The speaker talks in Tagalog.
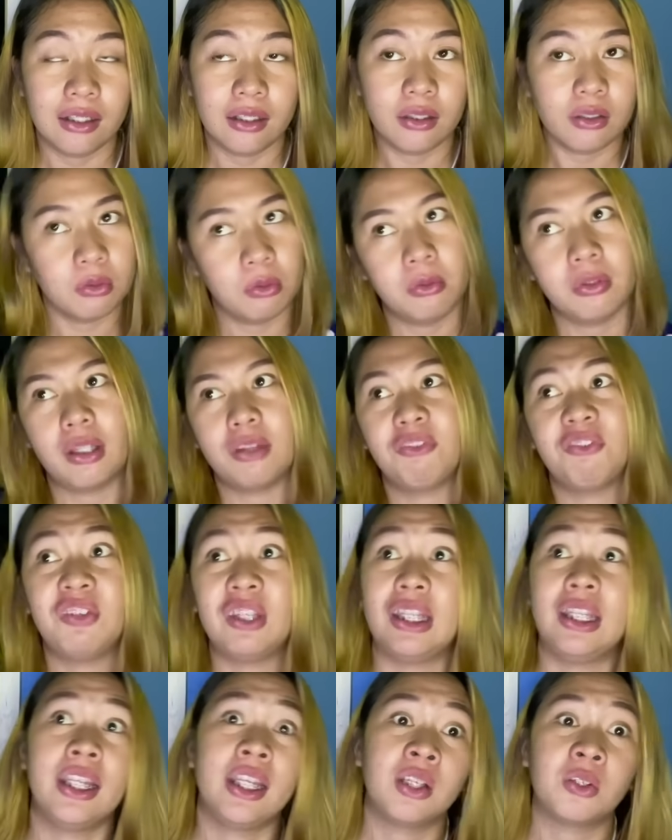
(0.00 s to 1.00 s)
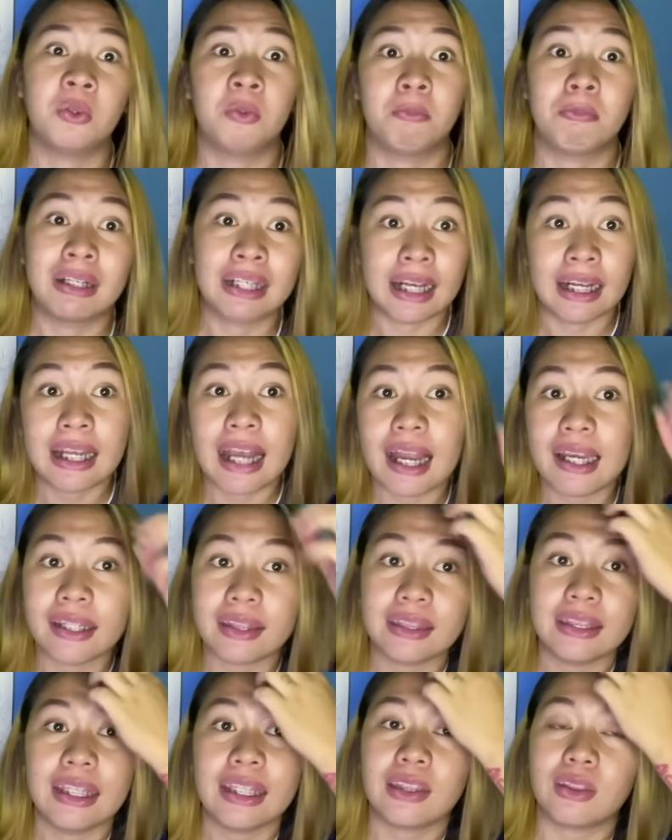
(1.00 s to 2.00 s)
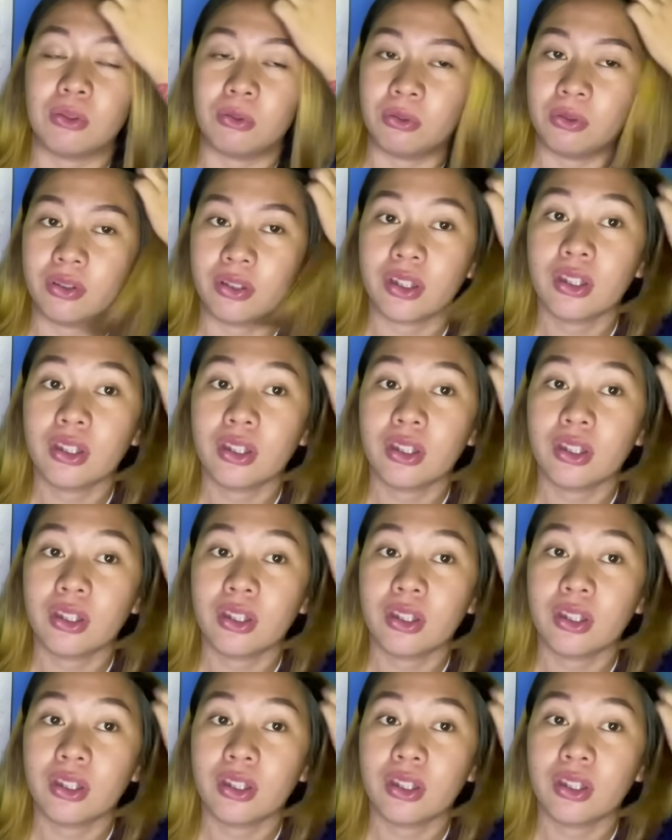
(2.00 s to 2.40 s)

Ngunit feeling kong magagalit dito